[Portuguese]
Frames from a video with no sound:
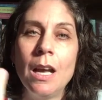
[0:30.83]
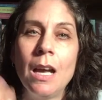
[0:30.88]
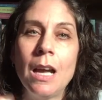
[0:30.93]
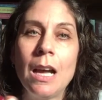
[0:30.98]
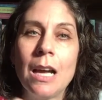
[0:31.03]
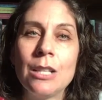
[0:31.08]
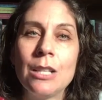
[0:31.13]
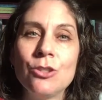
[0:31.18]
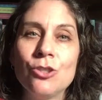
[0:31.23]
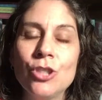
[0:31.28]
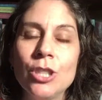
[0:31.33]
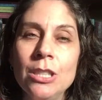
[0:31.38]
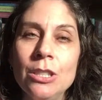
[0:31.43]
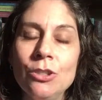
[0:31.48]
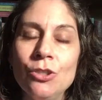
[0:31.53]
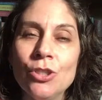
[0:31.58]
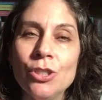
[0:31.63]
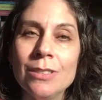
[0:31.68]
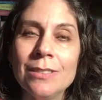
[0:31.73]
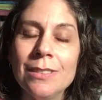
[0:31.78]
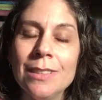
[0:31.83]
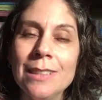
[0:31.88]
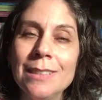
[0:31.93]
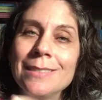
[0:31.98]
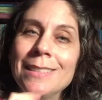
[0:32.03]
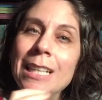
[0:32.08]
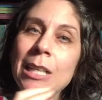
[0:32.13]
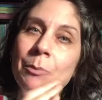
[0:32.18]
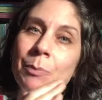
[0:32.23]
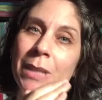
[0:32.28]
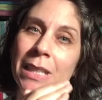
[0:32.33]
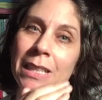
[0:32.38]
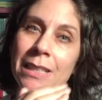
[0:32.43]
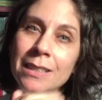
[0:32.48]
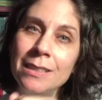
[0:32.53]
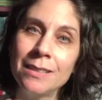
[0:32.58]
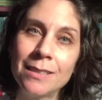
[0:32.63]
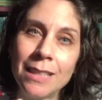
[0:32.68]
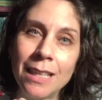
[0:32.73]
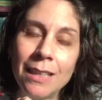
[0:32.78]
a gente tende a
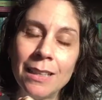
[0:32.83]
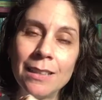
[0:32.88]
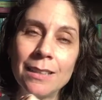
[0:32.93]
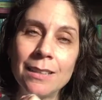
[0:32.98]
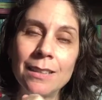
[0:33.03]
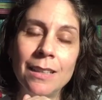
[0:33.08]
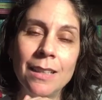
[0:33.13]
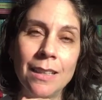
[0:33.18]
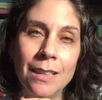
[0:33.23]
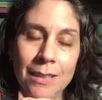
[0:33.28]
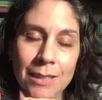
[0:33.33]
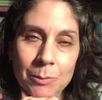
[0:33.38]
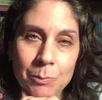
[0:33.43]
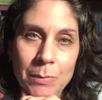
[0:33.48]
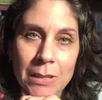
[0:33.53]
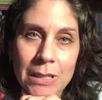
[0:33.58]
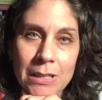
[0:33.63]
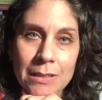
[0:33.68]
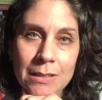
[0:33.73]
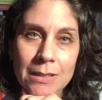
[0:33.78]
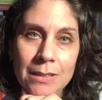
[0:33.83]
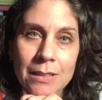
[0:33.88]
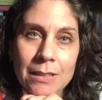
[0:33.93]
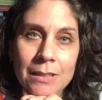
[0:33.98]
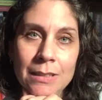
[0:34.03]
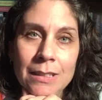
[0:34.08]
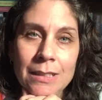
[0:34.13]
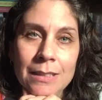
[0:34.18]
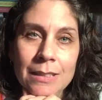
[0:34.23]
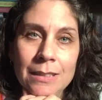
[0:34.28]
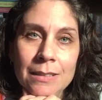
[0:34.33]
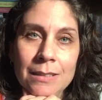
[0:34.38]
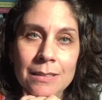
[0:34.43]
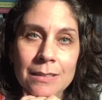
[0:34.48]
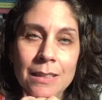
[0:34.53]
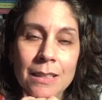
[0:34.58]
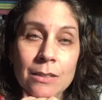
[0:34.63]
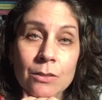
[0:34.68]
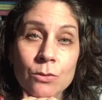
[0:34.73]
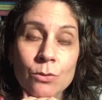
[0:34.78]
amenizar a lembrança
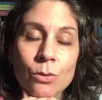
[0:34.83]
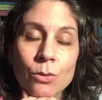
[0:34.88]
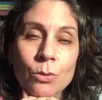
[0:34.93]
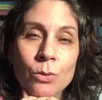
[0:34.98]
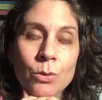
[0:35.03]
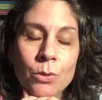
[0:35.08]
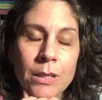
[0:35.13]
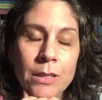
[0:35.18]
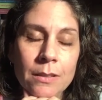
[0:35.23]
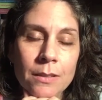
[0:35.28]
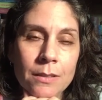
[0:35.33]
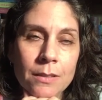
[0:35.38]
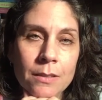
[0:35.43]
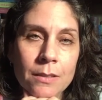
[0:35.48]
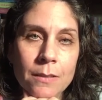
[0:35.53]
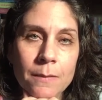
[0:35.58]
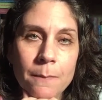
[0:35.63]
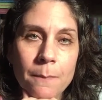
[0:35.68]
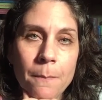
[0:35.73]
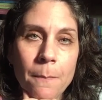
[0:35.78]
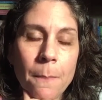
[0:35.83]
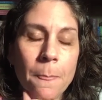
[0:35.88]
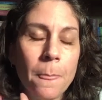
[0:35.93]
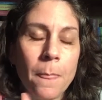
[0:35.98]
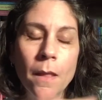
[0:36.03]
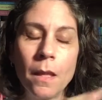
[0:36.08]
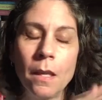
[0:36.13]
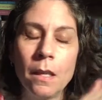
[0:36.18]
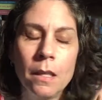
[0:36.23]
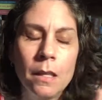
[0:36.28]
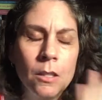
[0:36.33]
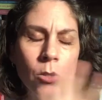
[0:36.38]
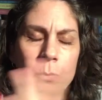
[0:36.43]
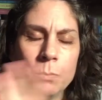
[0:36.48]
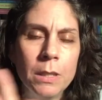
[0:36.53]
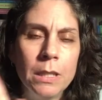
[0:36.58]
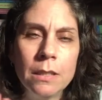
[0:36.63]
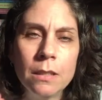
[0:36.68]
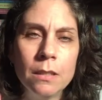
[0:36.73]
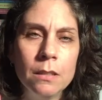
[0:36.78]
das dores. É um
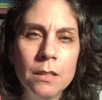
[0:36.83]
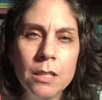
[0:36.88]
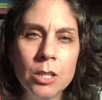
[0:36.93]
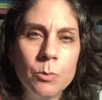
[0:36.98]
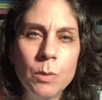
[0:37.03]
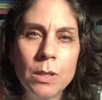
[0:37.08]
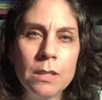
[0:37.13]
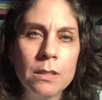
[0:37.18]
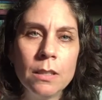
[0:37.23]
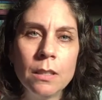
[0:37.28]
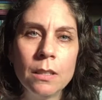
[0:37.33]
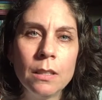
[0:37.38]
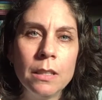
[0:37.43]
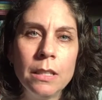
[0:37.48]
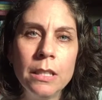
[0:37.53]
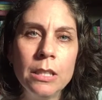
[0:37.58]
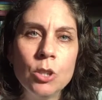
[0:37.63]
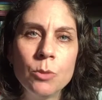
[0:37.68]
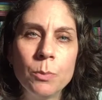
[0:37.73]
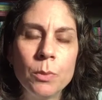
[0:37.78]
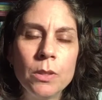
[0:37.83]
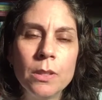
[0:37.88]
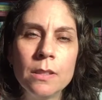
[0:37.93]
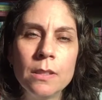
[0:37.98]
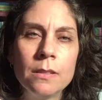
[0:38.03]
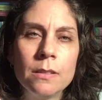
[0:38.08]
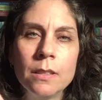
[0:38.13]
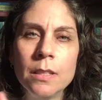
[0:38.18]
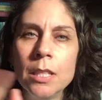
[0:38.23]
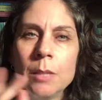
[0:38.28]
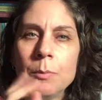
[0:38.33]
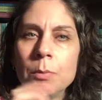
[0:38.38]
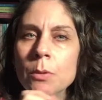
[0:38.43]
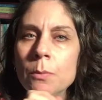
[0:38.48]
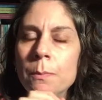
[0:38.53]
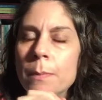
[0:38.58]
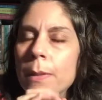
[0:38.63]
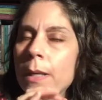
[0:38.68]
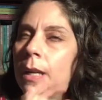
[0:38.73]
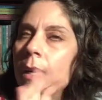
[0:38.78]
mecanismo excelente, por exemplo,
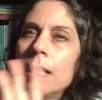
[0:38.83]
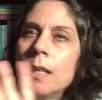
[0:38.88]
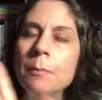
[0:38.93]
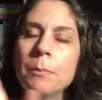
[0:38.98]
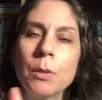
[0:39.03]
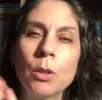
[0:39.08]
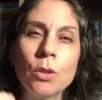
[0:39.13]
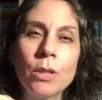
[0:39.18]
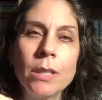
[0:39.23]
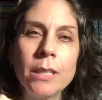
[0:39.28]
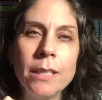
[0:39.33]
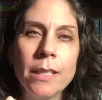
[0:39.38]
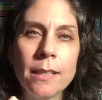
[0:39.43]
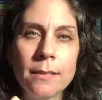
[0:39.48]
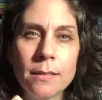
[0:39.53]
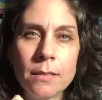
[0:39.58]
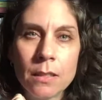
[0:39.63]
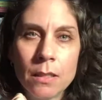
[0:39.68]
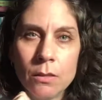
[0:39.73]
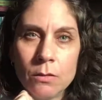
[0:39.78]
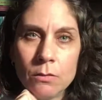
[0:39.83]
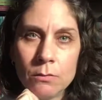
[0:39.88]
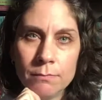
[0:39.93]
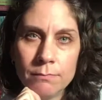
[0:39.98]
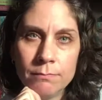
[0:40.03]
para a procriação.